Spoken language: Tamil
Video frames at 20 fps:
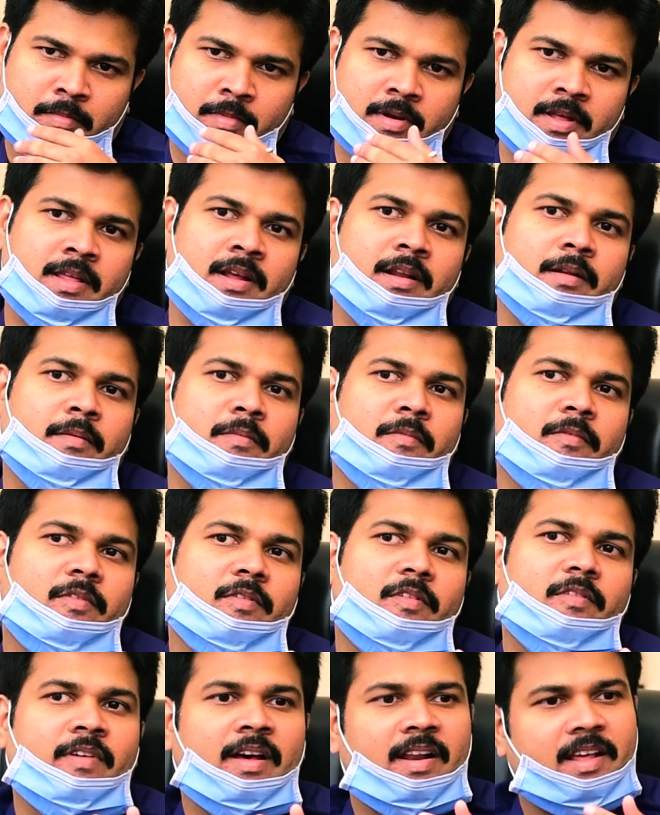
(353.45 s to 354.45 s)
மதர்
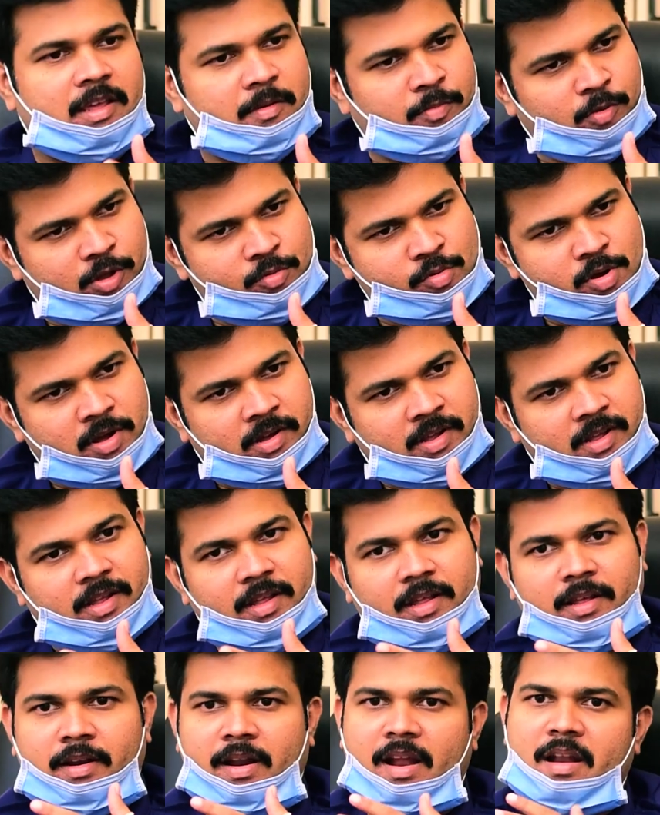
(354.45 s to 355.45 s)
வேலைக்கு போயிடுவாங்க
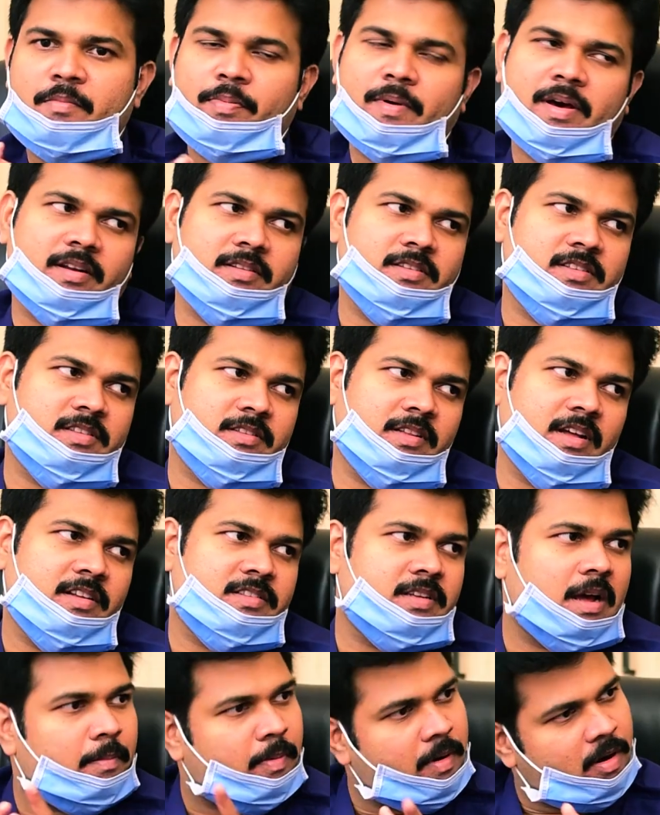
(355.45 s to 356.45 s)
கிராண்ட் பேரண்ட்ஸ்
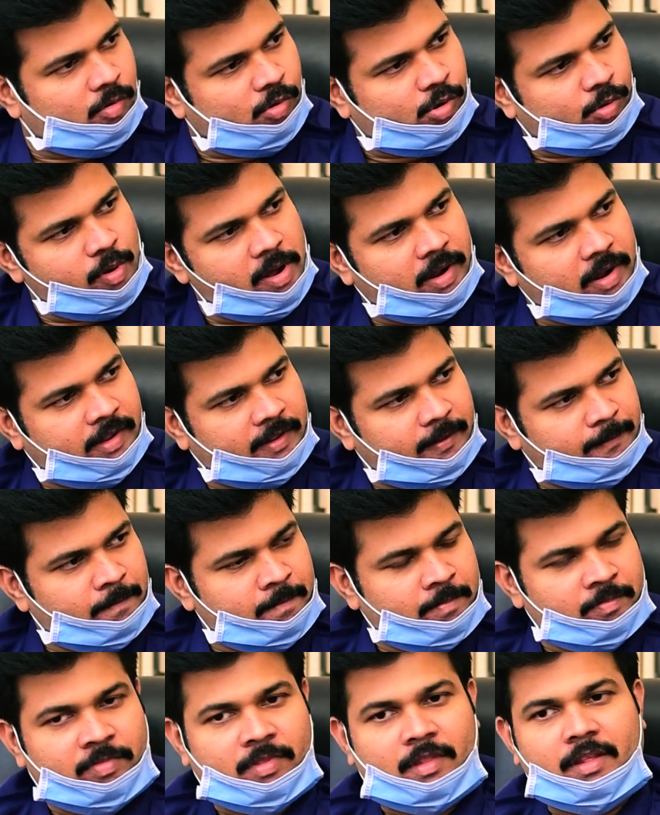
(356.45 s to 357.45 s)
தான் சாப்பாடு ஊட்டுவாங்க
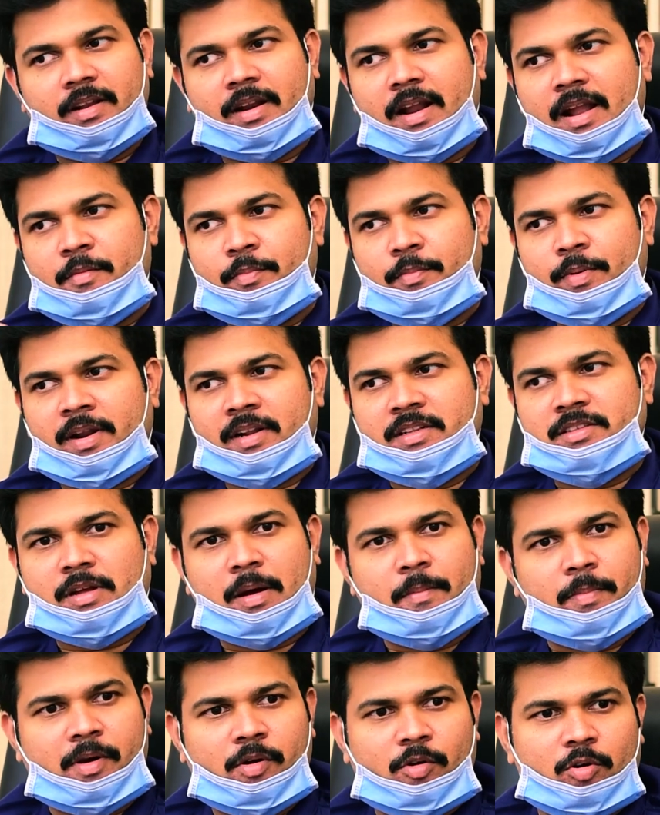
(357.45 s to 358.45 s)
கிராண்ட் பேரண்ட்ஸ்
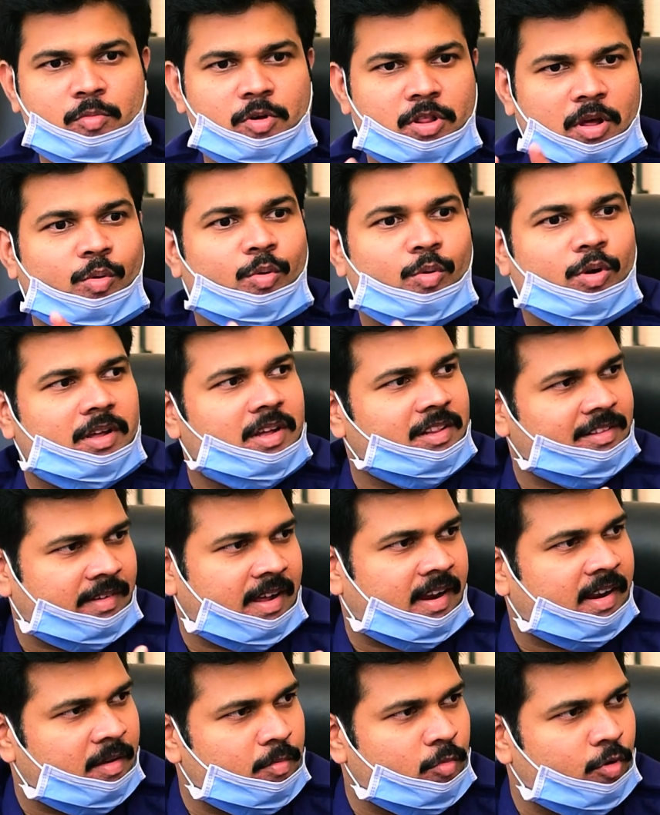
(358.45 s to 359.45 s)
சாப்பாடு விடும்போது அவங்களுக்கு அந்த
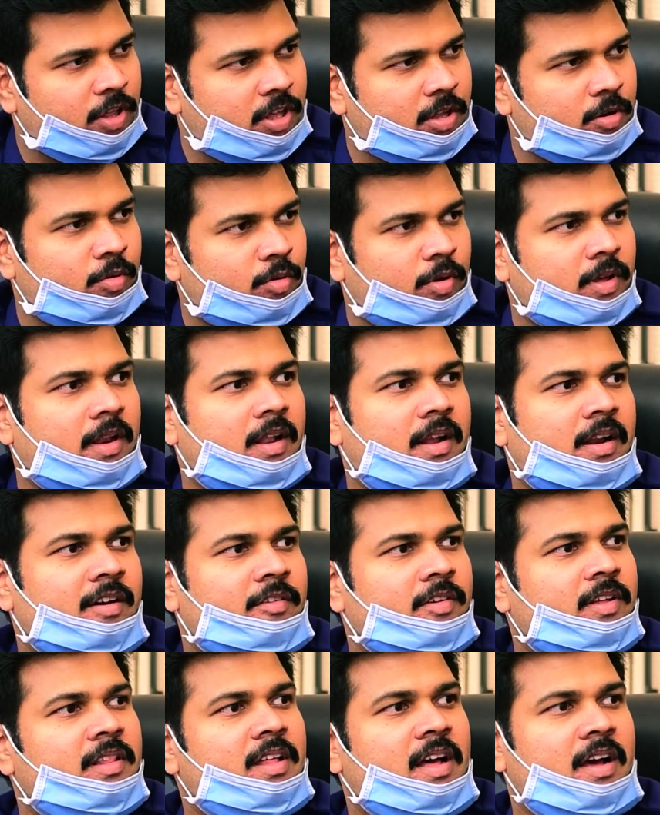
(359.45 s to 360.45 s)
வேலையை முடிக்கணும் இல்லைனா
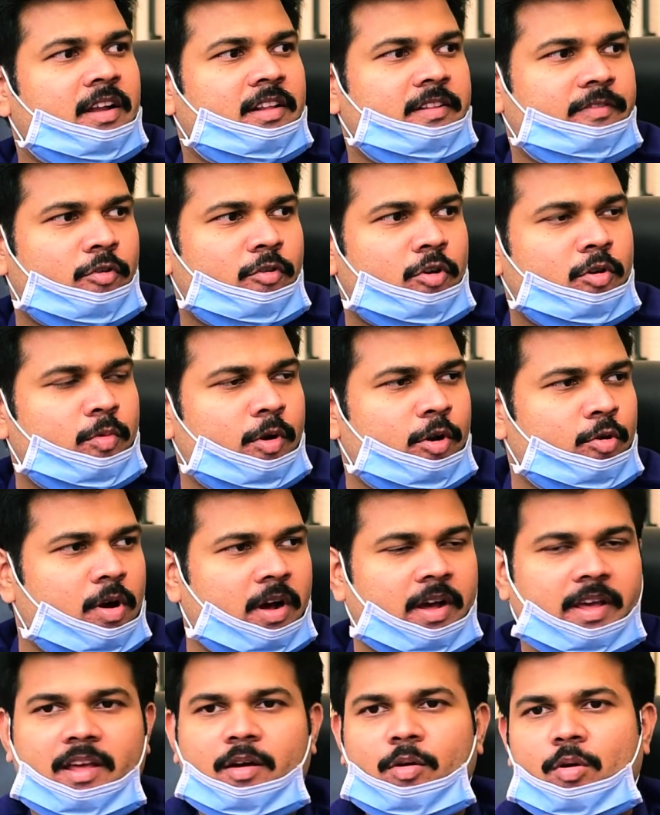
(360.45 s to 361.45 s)
வந்து அங்கேருந்து ஃபோன்
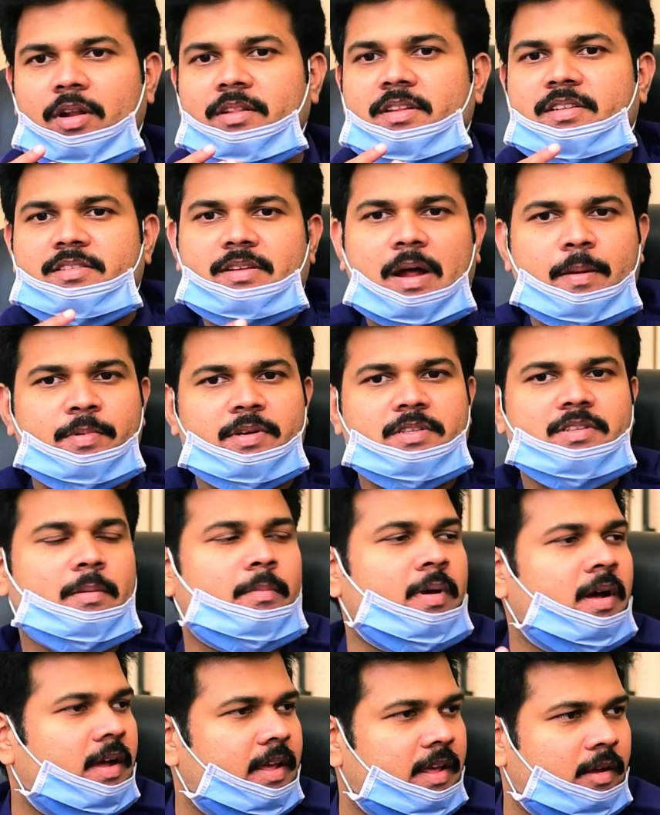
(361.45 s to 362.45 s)
பண்ணுவாங்க என் குழந்தை
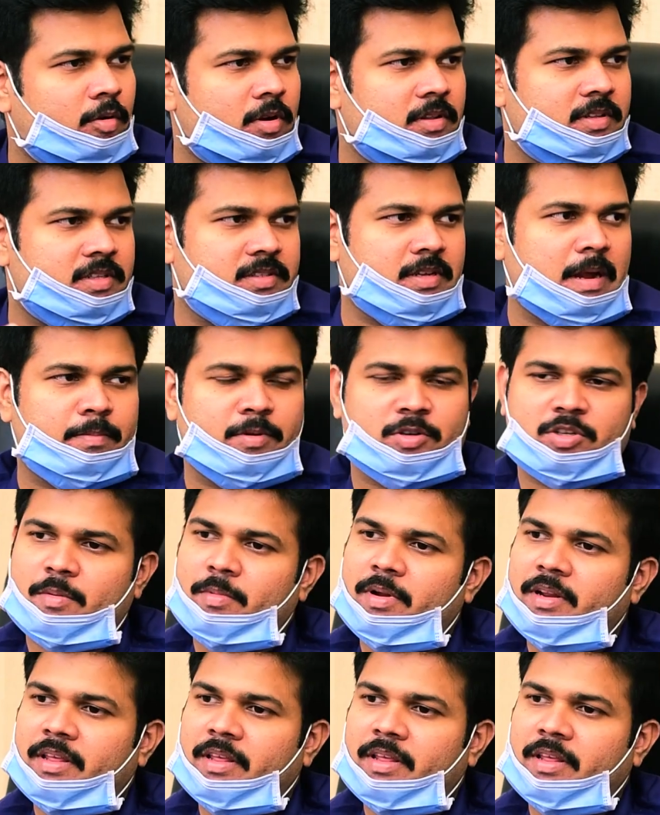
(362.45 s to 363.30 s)
சாப்பிடுச்சாமா என் குழந்தை சாப்பிடுச்சாமா